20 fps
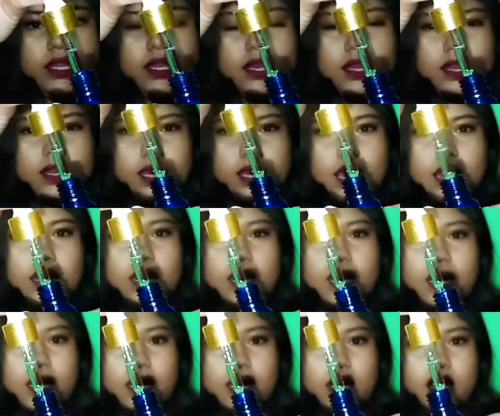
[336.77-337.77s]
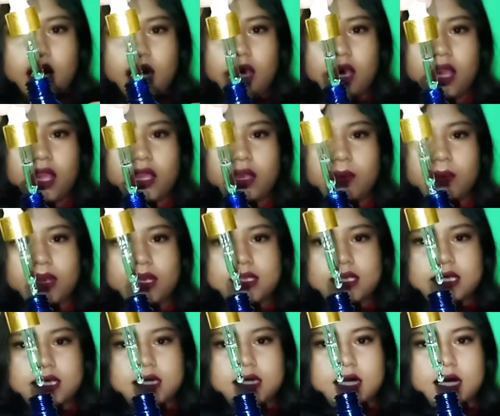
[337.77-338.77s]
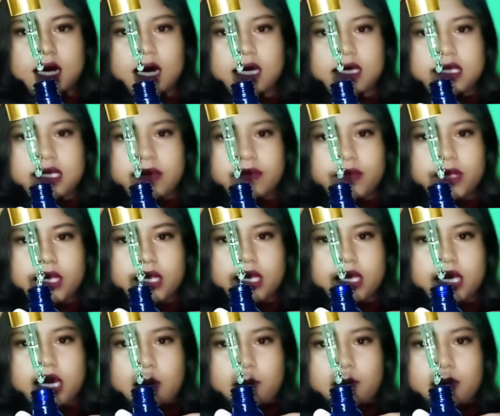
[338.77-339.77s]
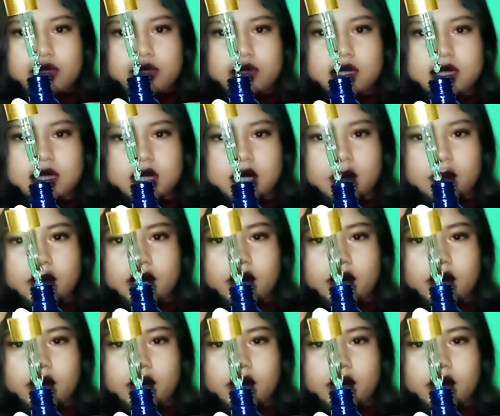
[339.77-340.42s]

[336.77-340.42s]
निकल के आ रहा है यू कैन सी गाइज डेफिनेटली कि आपका जो सीरम